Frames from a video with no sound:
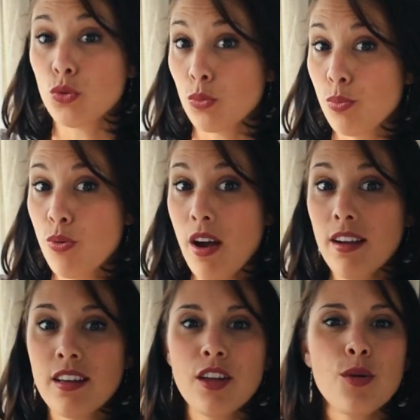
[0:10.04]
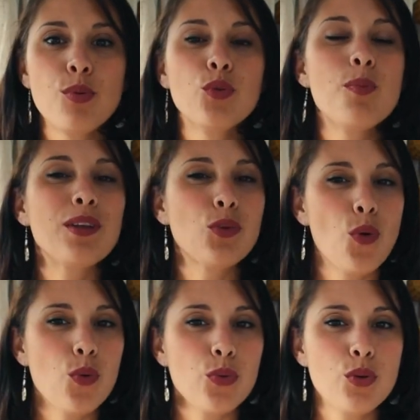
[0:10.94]
ton poids, pour ne pas
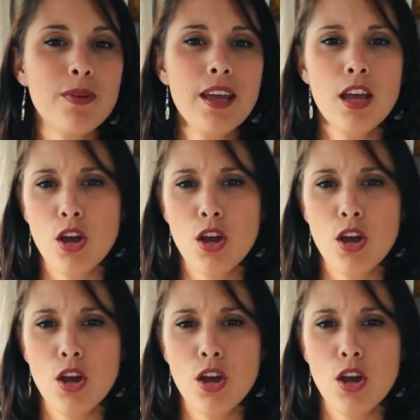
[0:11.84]
trop consommer,